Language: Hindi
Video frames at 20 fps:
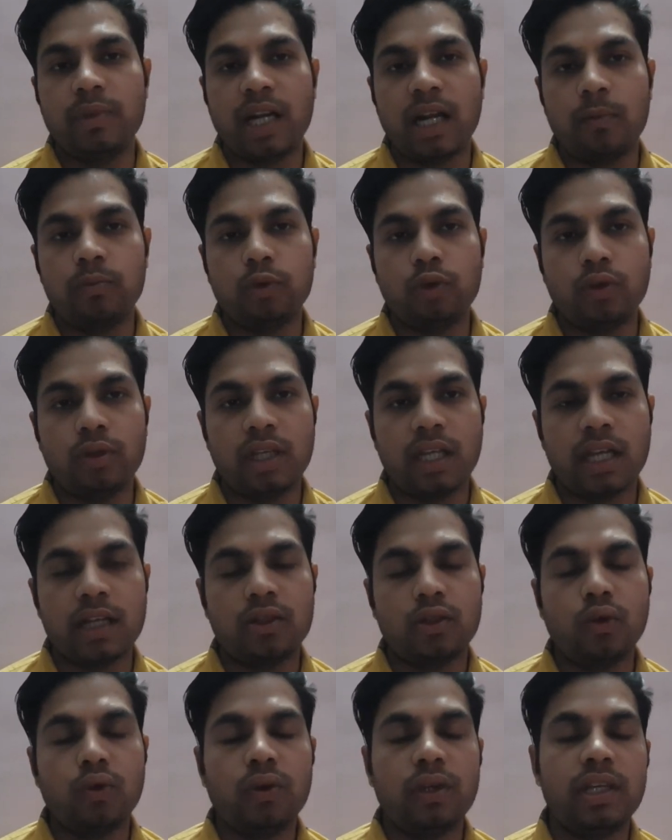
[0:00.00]
प्राप्त हुई है
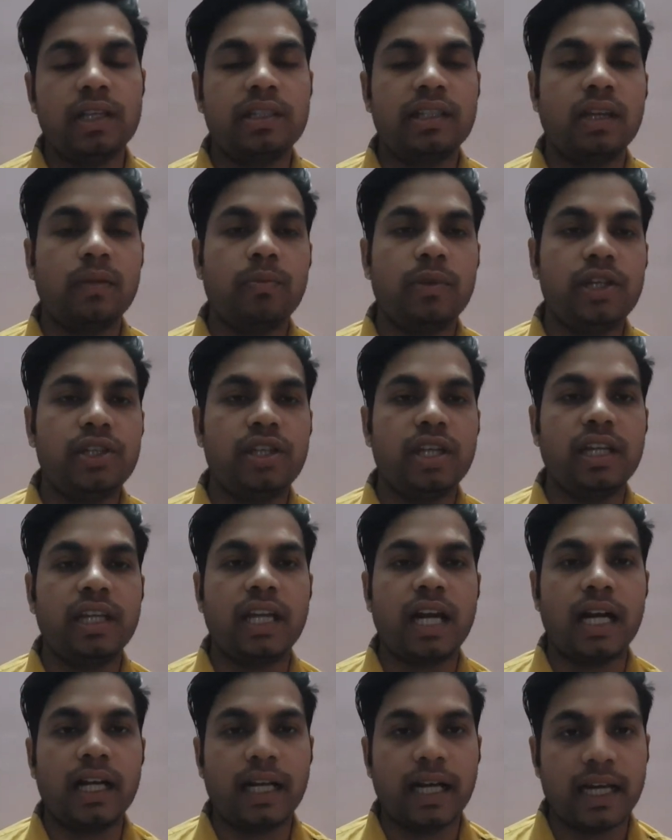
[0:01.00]
तो इसके पीछे
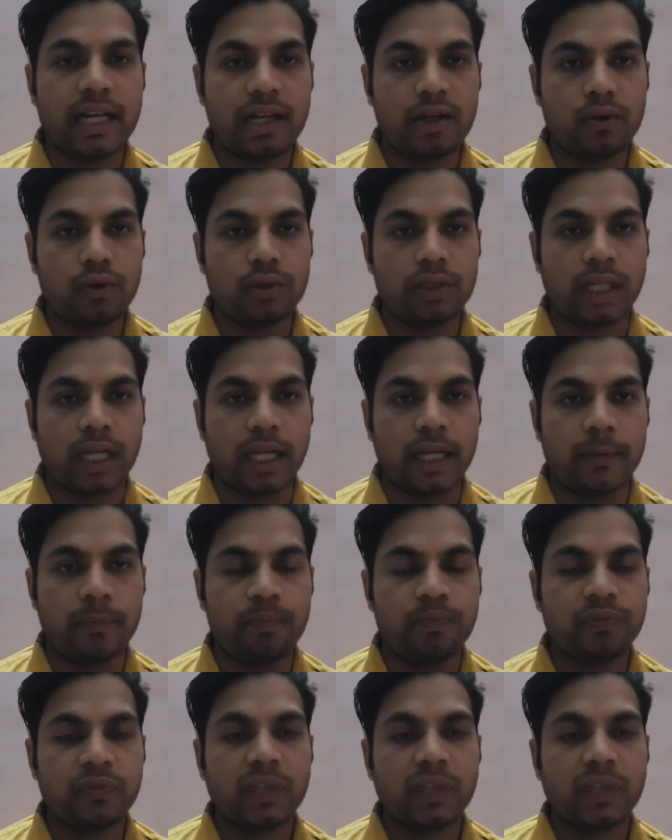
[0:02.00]
क्या कारण होता है